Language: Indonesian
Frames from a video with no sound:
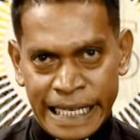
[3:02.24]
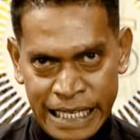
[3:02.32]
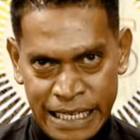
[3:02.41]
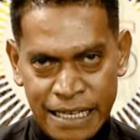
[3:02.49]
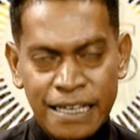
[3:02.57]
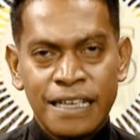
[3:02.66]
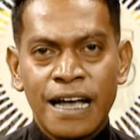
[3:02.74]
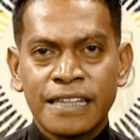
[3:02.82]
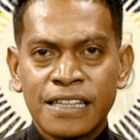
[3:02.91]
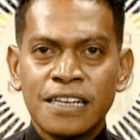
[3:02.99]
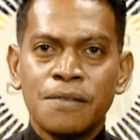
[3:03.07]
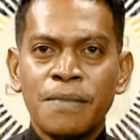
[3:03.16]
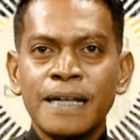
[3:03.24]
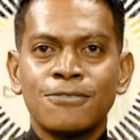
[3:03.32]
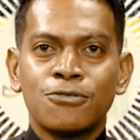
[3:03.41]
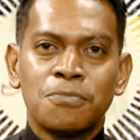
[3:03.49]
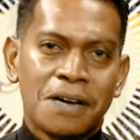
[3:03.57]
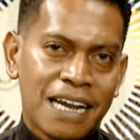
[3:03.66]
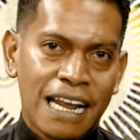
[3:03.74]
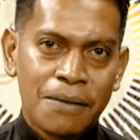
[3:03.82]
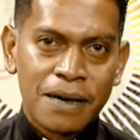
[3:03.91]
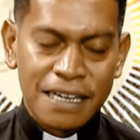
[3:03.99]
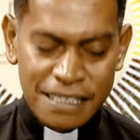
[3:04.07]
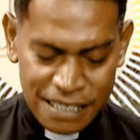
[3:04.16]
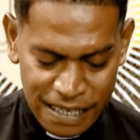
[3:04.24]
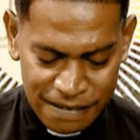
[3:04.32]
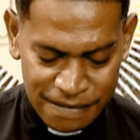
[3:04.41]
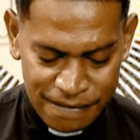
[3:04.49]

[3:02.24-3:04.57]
Iha tendementu ba clamar ninian.